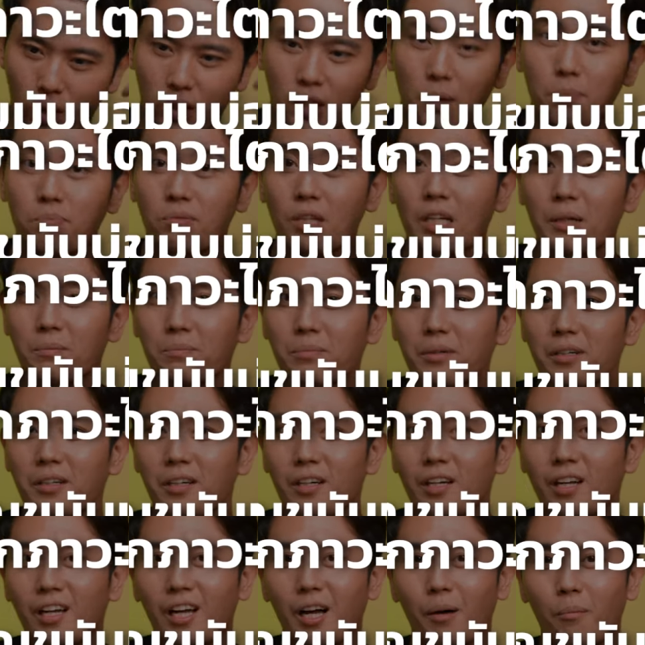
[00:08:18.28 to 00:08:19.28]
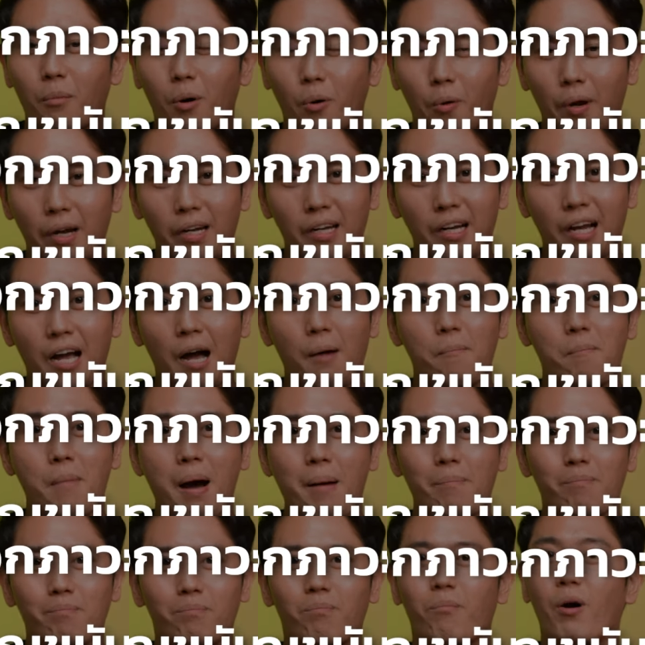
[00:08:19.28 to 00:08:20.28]
วตึบๆบริเวณข
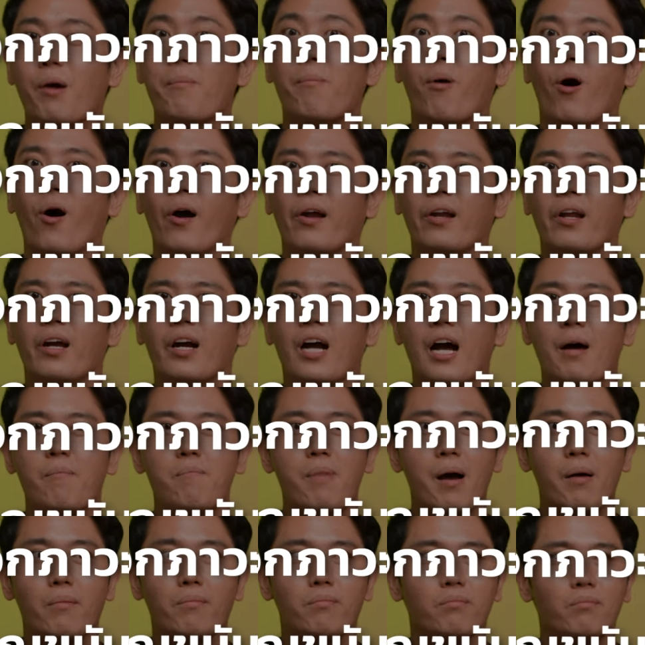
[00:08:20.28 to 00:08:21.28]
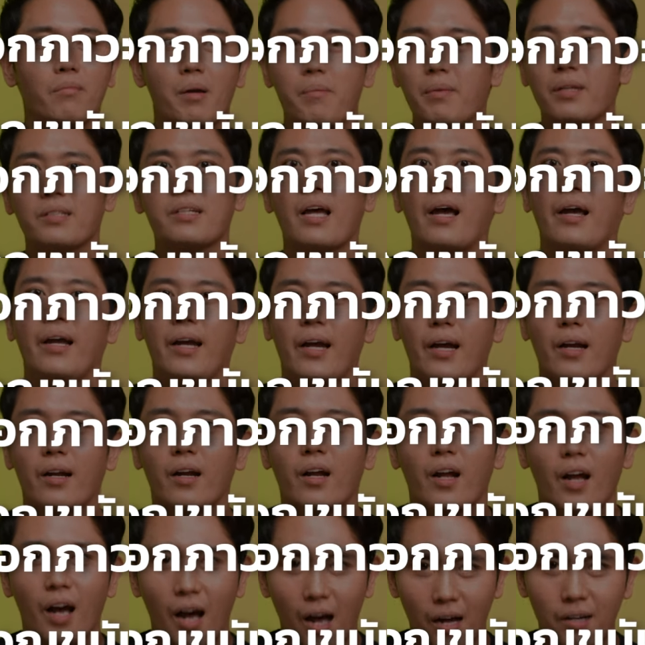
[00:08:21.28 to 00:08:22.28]
มับบ่อยๆนะครับแบบไม่มีสาเหตุ
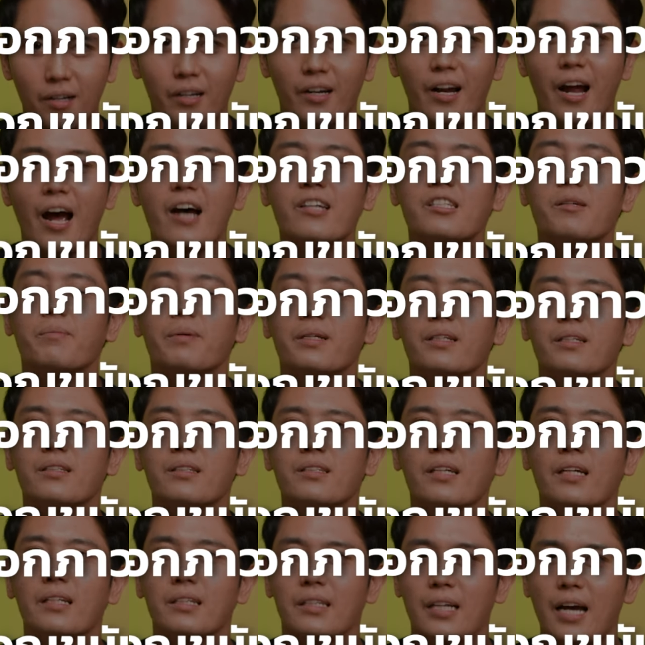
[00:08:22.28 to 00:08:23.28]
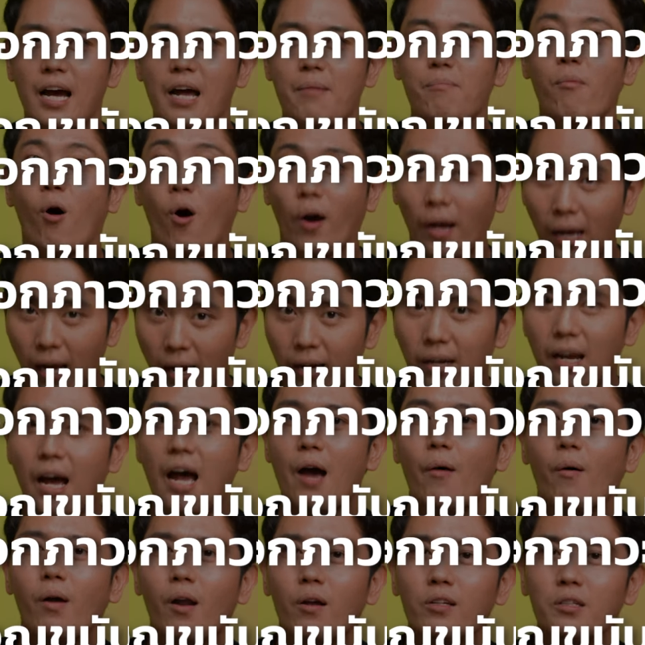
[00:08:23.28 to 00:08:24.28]
อันนี้อาจจะเป็นสัญญาณบอกเหตุได้
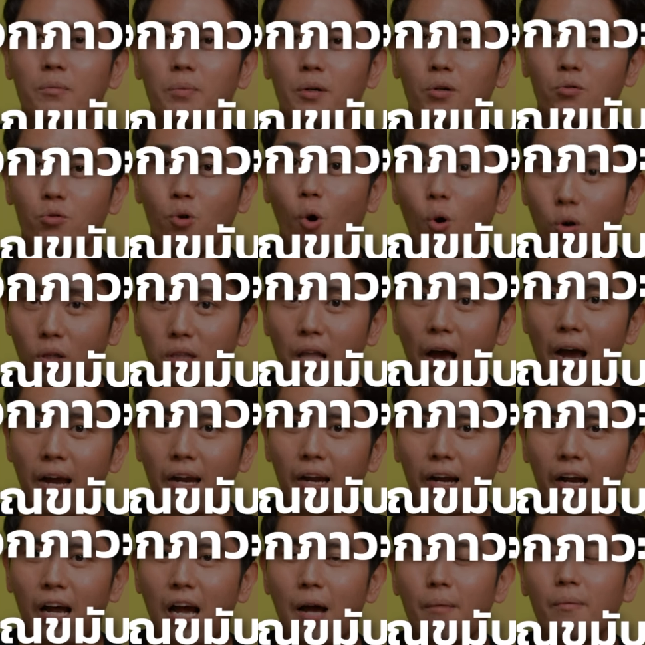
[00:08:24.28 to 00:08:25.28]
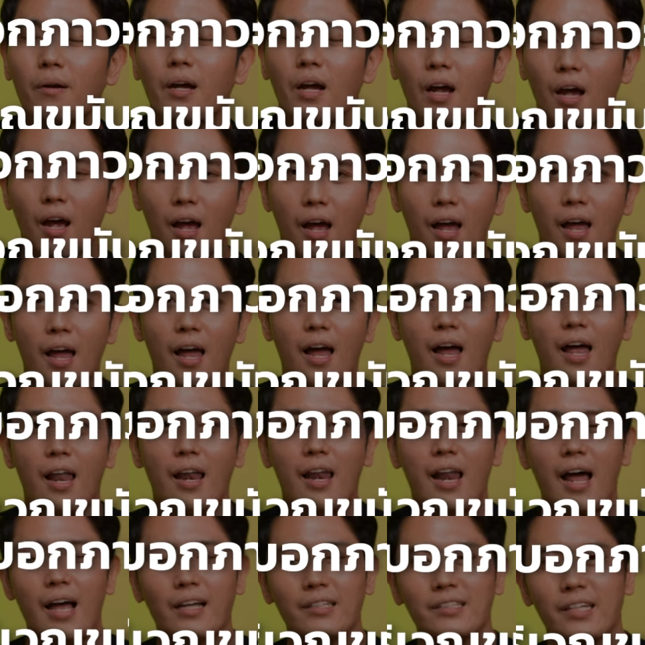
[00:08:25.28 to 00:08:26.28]
ว่าเราจะเป็นโรคไตนะครับ
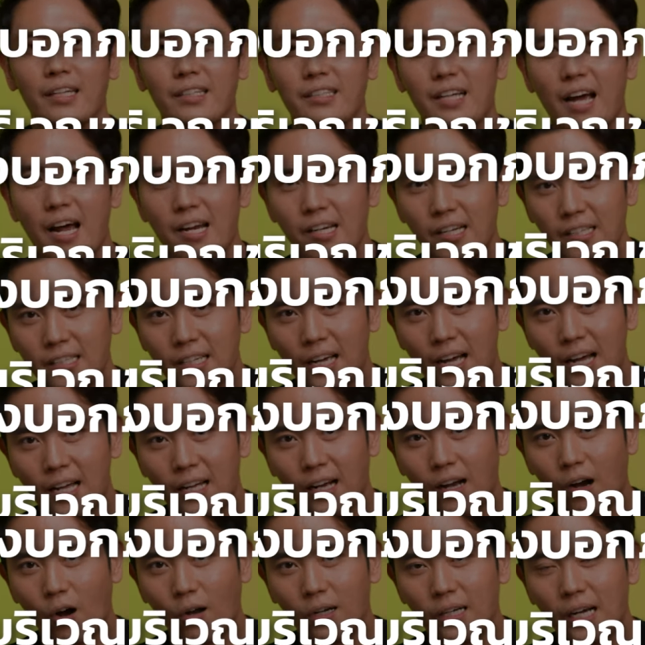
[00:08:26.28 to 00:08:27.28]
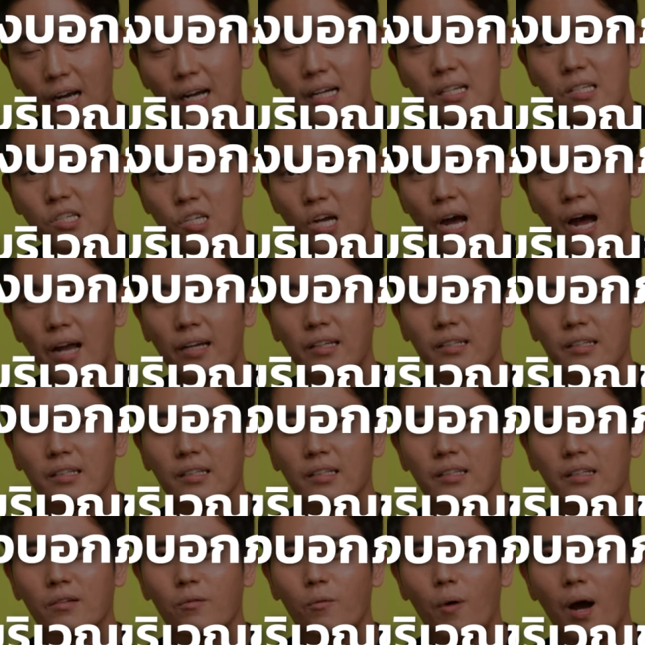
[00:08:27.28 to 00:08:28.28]
และสัญญาณที่จะค่อนข้างชัด
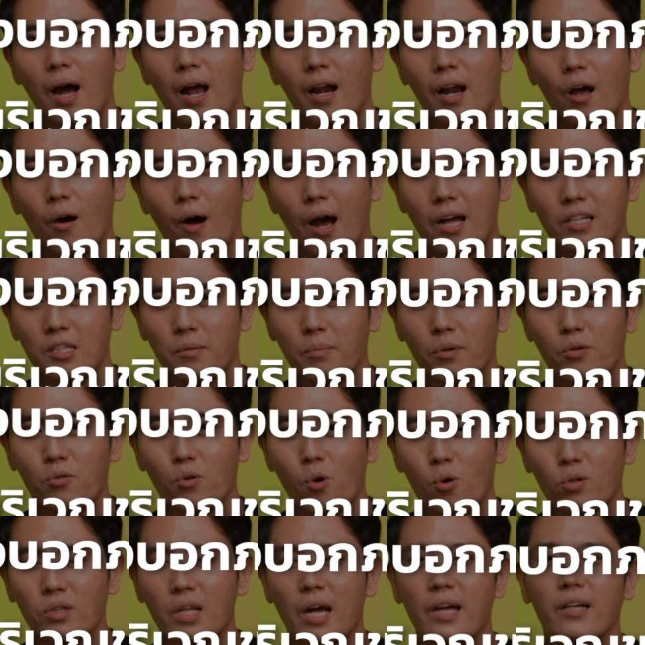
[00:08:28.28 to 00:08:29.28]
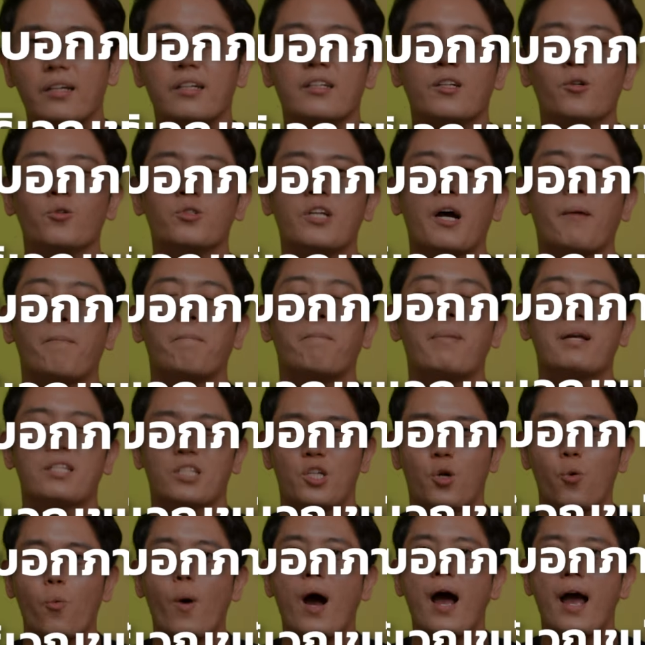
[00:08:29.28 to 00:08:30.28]
ว่าเราอาจจะเป็นโรคไตคือดูจากปัส
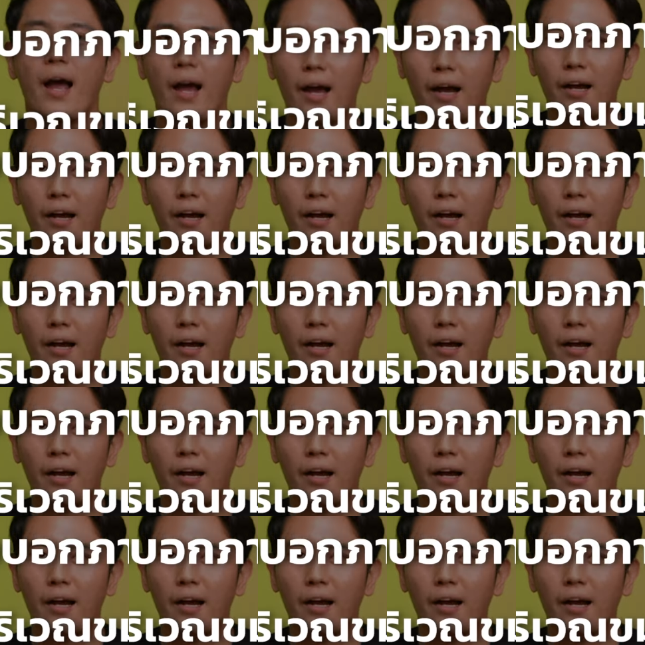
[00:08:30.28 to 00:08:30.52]
สาวะ